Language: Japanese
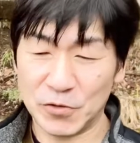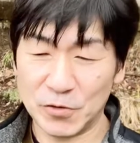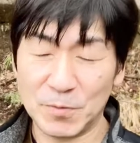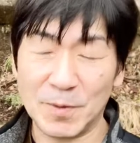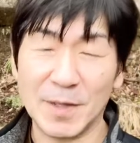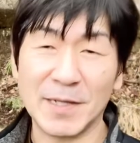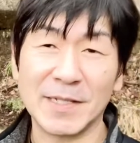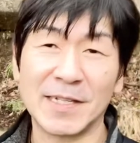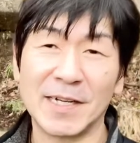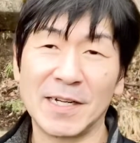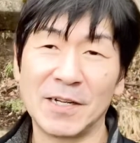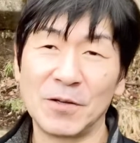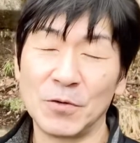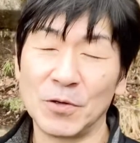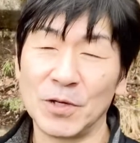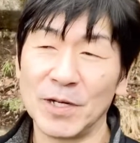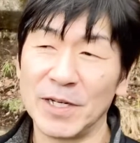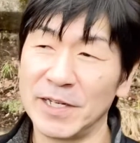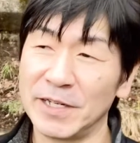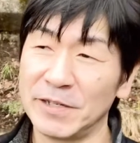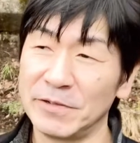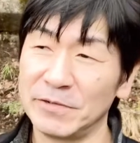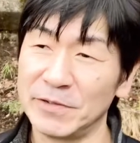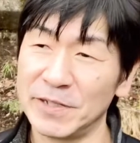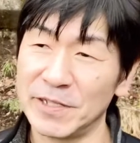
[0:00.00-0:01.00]
バー さんがおら
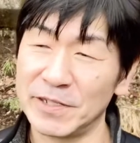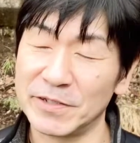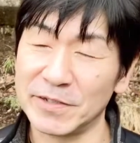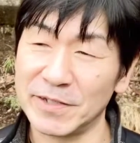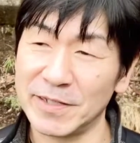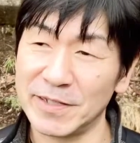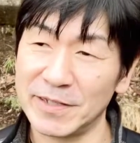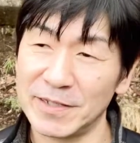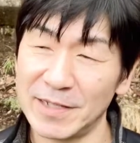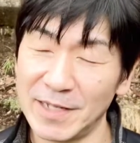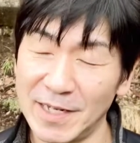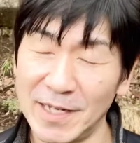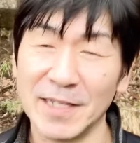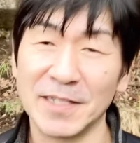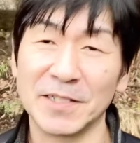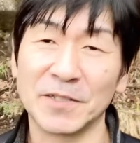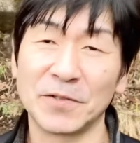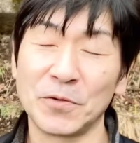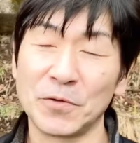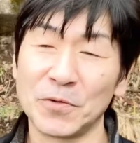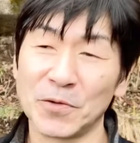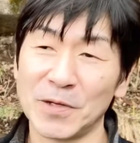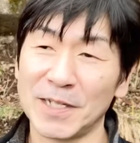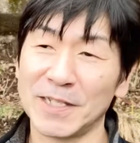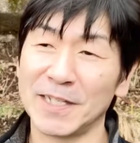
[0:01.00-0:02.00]
れるんですが、
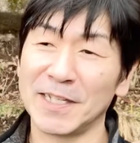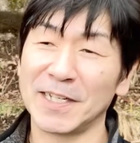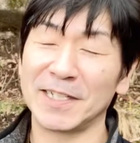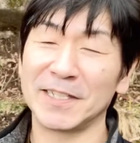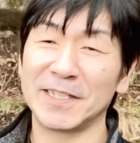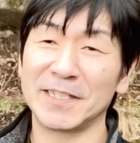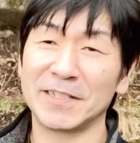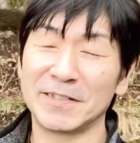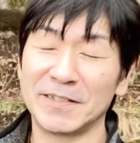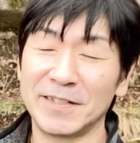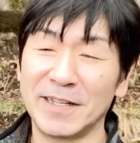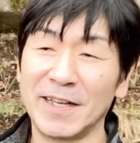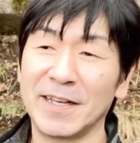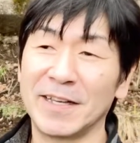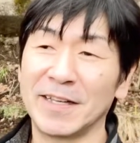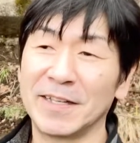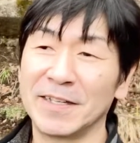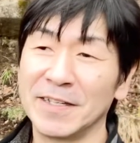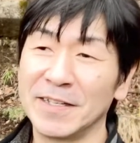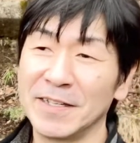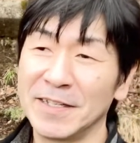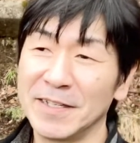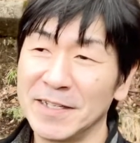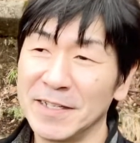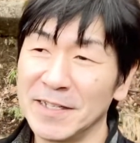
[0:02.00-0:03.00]
その方がですね、
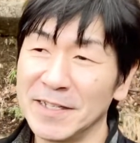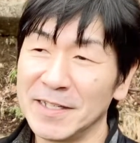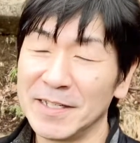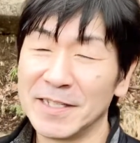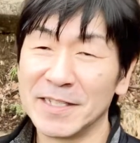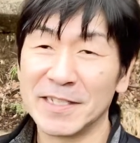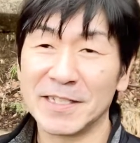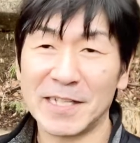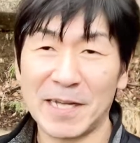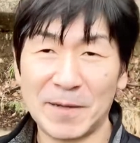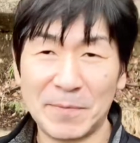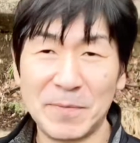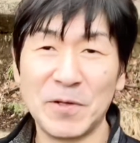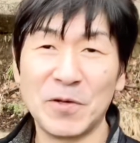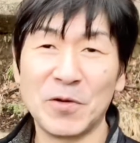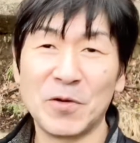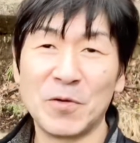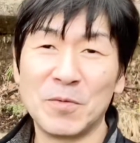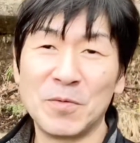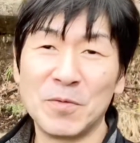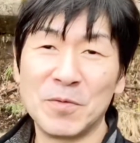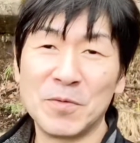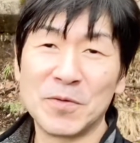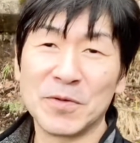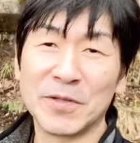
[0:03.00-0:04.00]
サビの
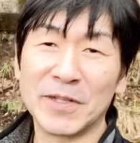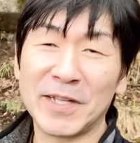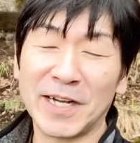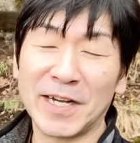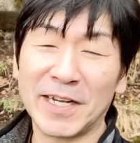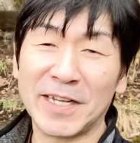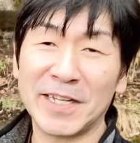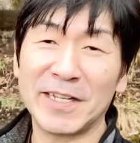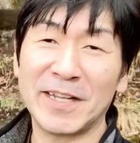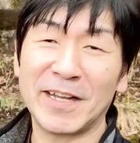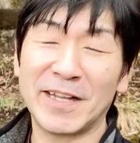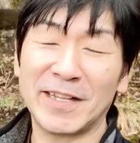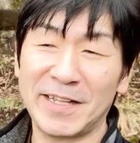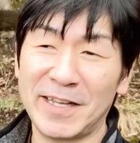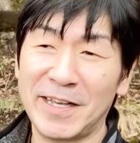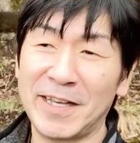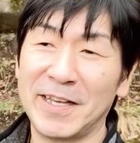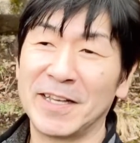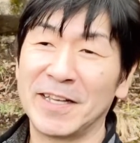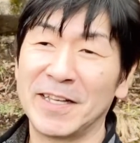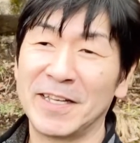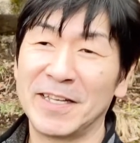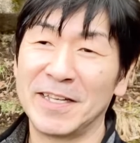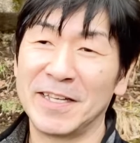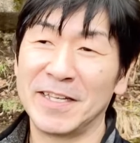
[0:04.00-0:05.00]
部分だけではね、
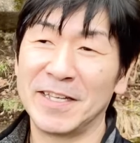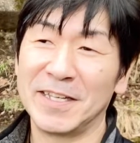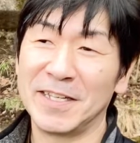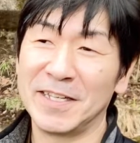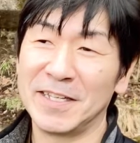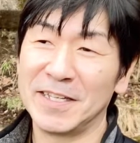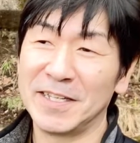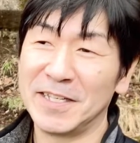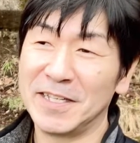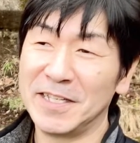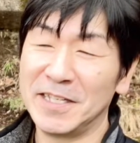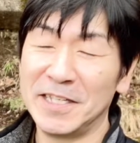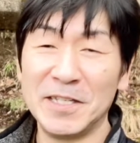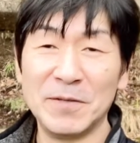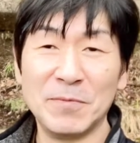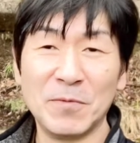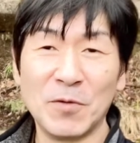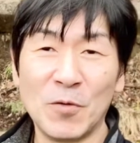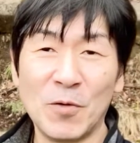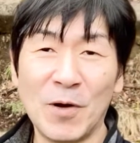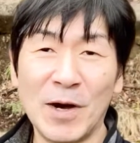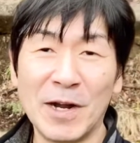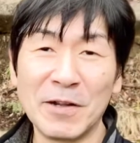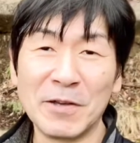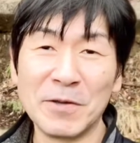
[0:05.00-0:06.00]
いいも
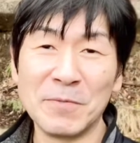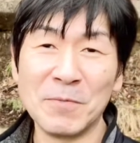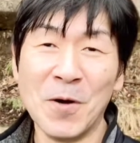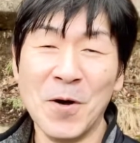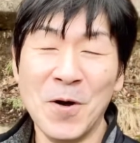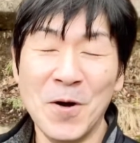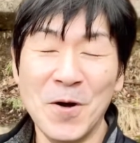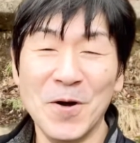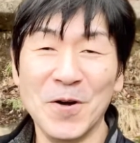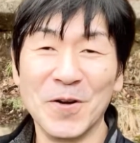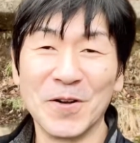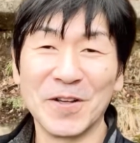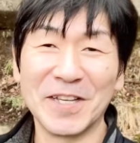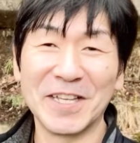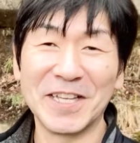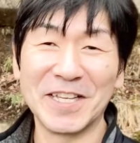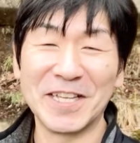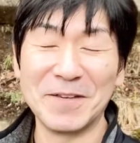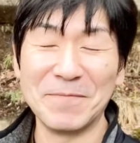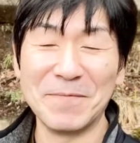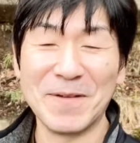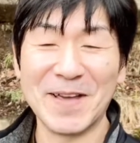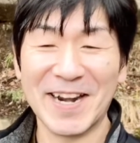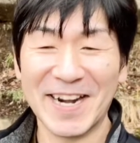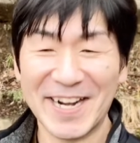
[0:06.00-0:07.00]
悪いも
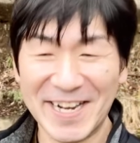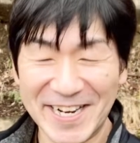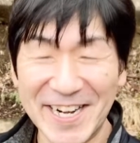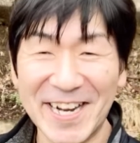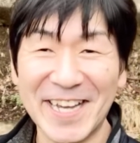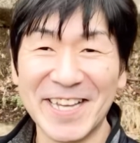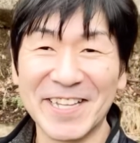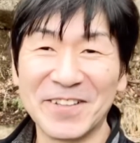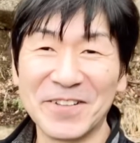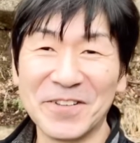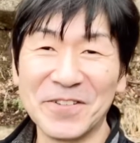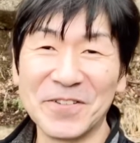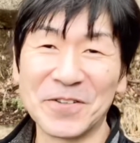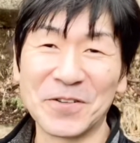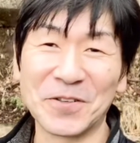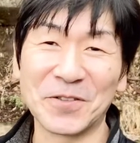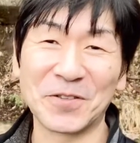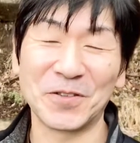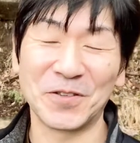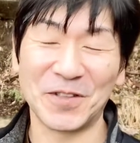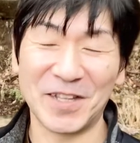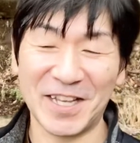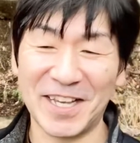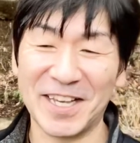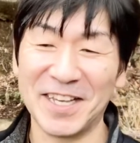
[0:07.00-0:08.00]
決められないというこ
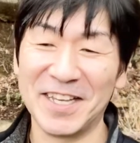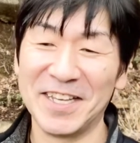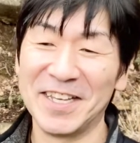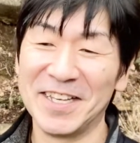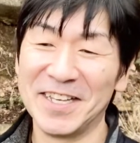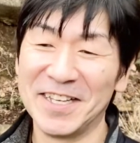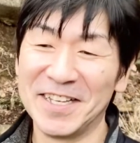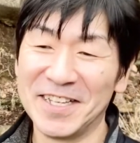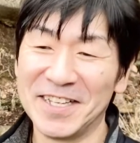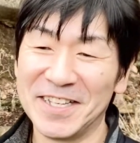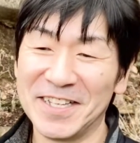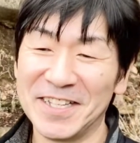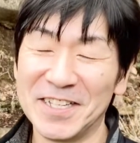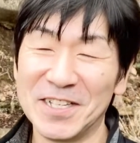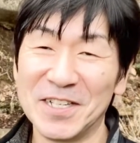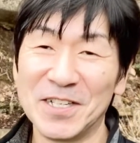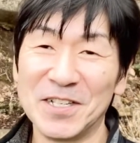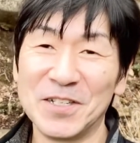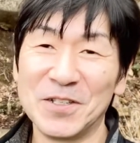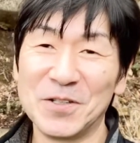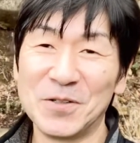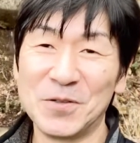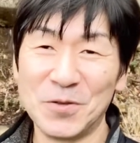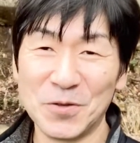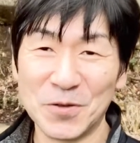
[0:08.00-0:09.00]
とで、
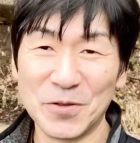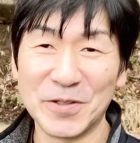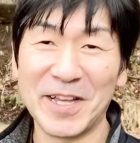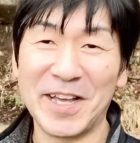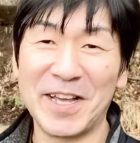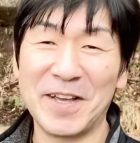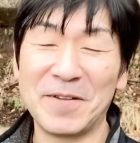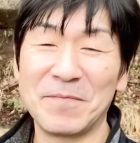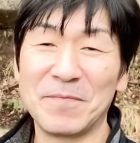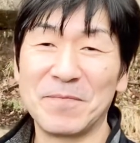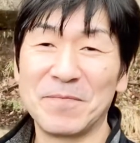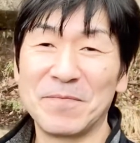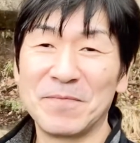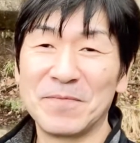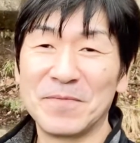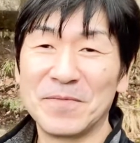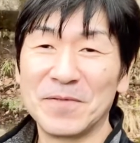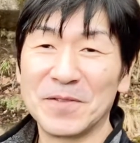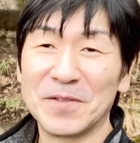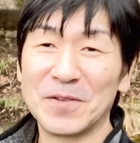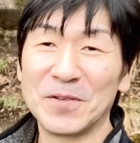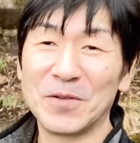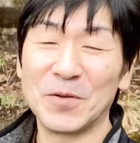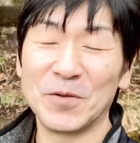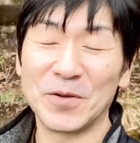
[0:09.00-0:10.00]
フルで
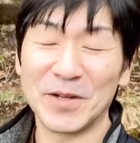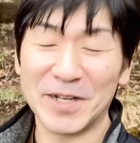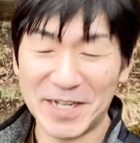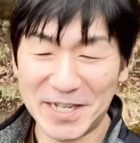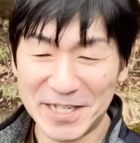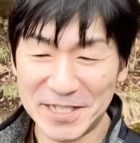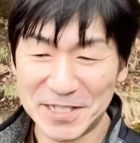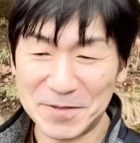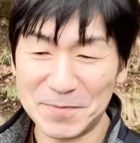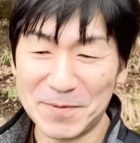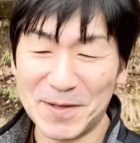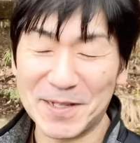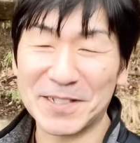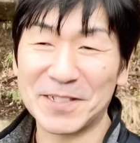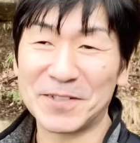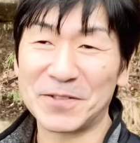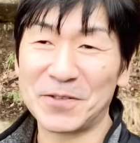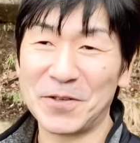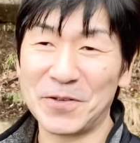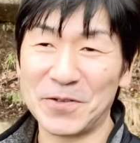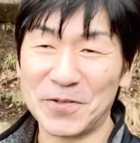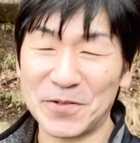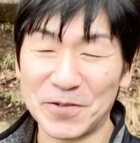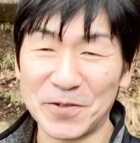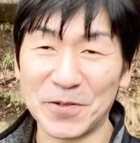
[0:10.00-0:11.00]
お願いしますと
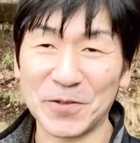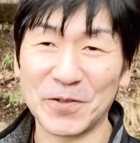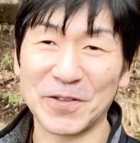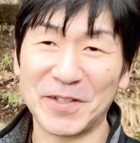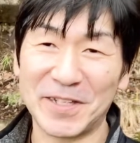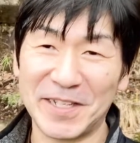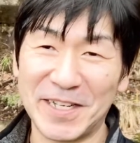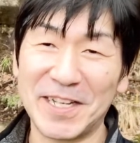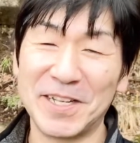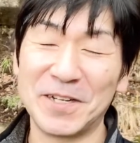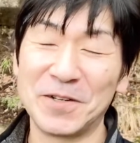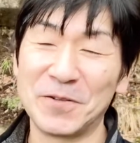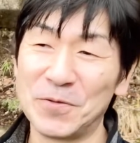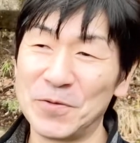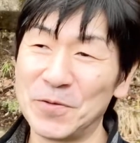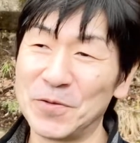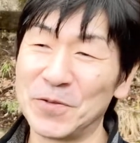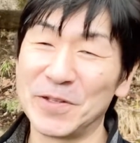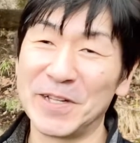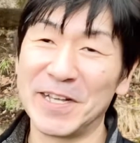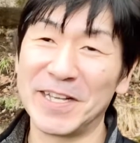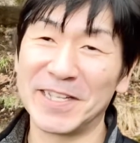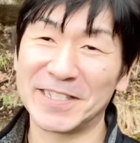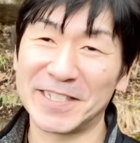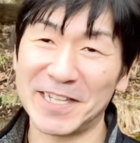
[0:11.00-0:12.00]
いうことでね、フル
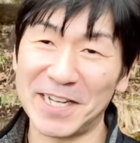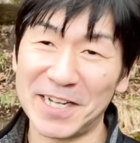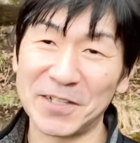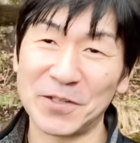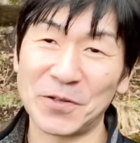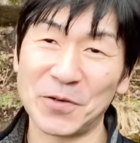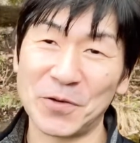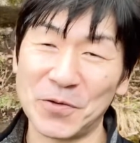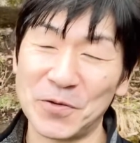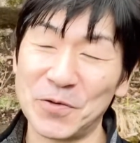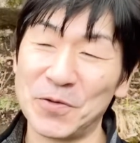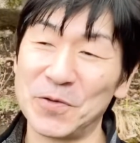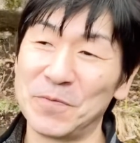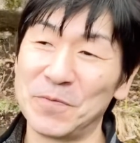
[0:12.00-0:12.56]
でさんきょく、